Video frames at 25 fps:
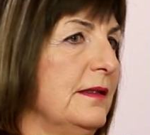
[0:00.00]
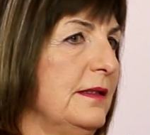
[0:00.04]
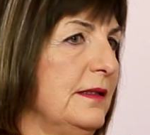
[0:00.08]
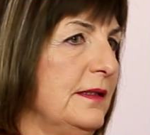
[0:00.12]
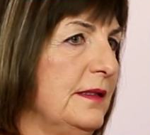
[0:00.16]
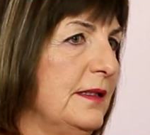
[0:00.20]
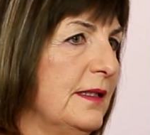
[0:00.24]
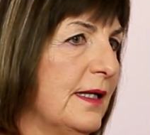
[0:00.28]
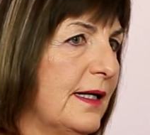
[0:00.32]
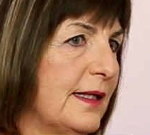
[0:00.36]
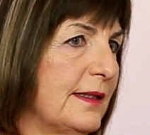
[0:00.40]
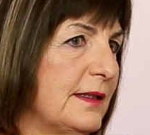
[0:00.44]

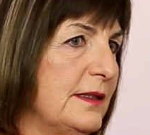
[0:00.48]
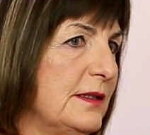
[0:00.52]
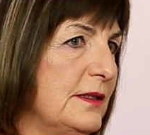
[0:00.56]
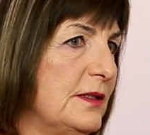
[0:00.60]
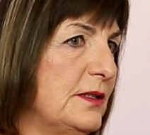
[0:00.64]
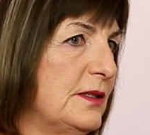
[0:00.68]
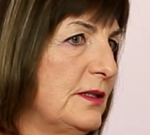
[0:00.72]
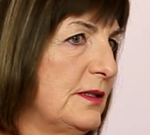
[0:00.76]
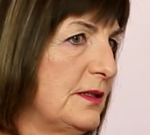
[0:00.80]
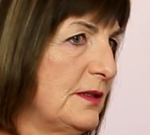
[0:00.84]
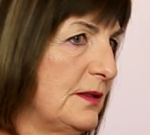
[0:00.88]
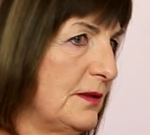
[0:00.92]
I
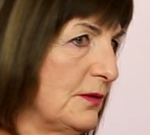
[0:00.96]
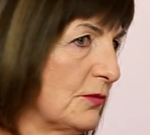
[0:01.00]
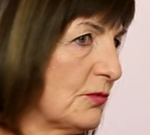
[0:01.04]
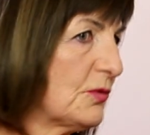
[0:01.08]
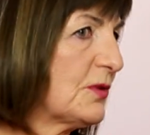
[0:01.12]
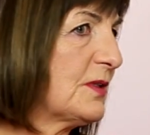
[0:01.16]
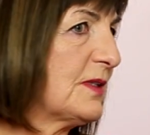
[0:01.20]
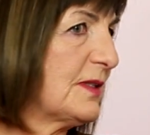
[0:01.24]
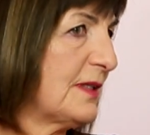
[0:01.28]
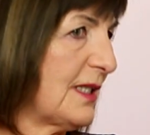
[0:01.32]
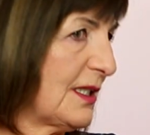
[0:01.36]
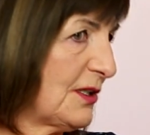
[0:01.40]
jakiś
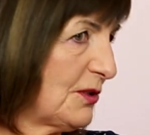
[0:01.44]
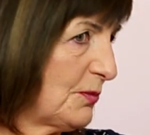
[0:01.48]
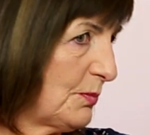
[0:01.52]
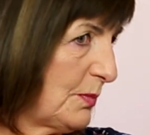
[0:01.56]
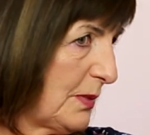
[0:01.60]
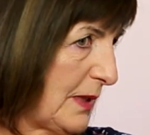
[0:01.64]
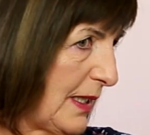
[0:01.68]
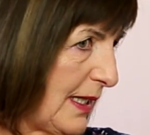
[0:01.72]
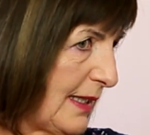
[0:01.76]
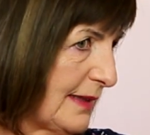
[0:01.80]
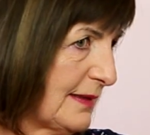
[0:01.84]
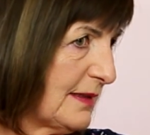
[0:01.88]
już staż
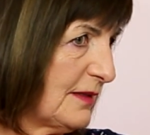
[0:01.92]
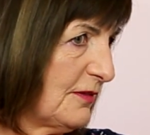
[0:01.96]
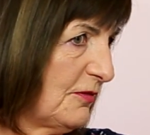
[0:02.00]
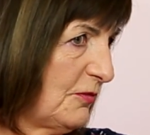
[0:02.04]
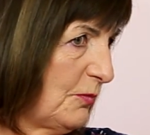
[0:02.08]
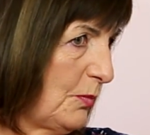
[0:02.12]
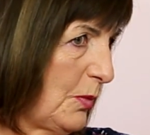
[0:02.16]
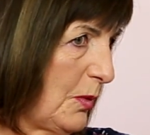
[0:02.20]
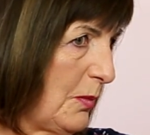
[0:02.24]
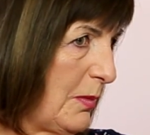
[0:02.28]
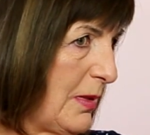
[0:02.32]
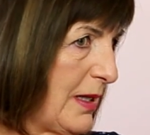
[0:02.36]
pracy
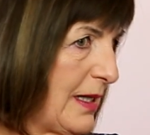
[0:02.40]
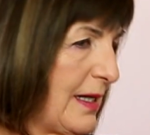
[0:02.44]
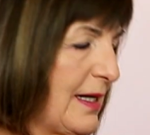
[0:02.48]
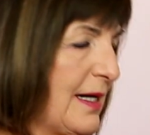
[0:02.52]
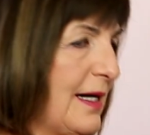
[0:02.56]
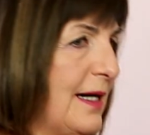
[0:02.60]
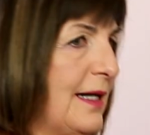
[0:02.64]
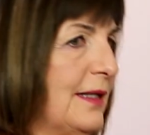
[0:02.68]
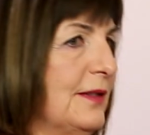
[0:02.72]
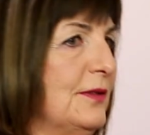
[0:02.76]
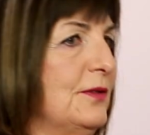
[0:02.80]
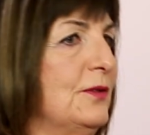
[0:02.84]
w
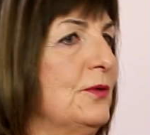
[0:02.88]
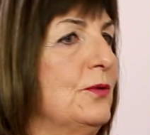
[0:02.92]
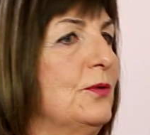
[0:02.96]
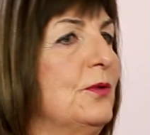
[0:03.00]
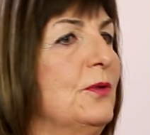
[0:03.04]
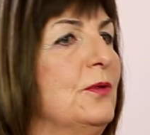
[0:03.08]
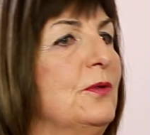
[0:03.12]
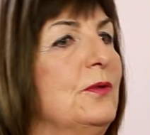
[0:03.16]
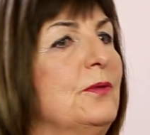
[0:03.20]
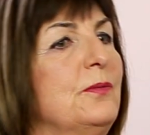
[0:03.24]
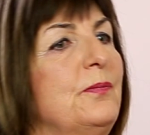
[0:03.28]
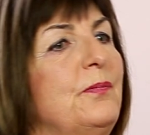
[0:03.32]

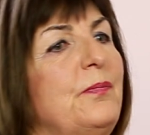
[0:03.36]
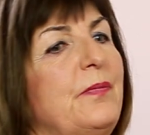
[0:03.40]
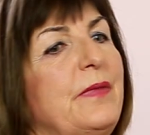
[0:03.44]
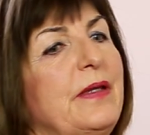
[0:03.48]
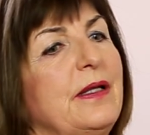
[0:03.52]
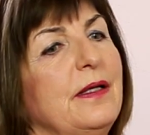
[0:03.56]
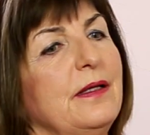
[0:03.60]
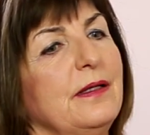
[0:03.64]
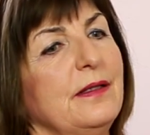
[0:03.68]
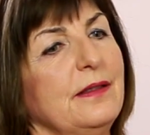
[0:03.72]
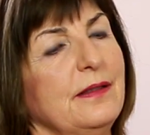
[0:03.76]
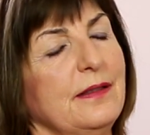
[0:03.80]
pomaganiu,
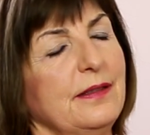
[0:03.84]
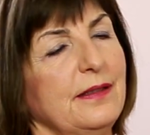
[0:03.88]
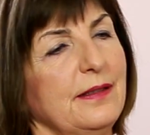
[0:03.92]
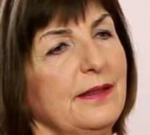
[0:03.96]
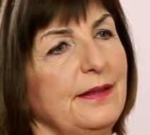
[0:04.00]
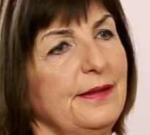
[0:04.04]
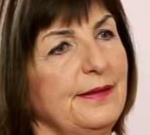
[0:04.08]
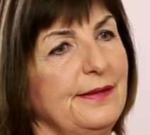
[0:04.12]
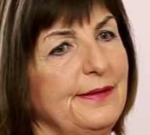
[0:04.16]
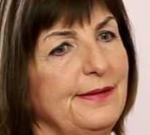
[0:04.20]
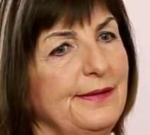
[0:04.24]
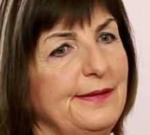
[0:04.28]

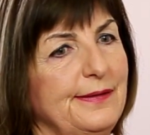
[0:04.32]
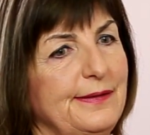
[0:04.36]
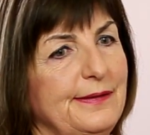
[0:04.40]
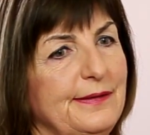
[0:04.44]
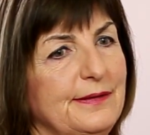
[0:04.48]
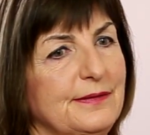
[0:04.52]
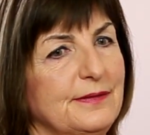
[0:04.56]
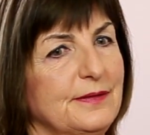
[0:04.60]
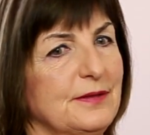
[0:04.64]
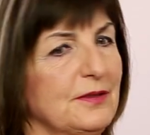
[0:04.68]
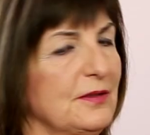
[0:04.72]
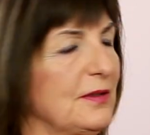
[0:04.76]

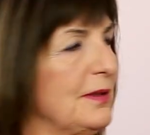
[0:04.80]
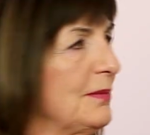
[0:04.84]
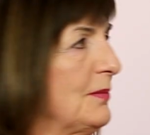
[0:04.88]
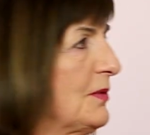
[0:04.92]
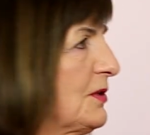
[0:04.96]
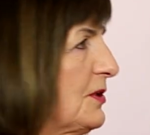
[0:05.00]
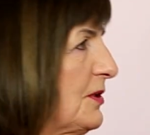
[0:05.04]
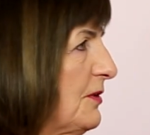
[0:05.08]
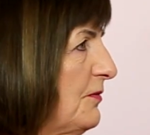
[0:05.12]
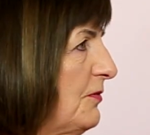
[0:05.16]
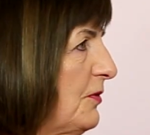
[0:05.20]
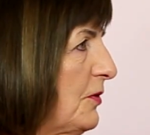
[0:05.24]
e, co tam jeszcze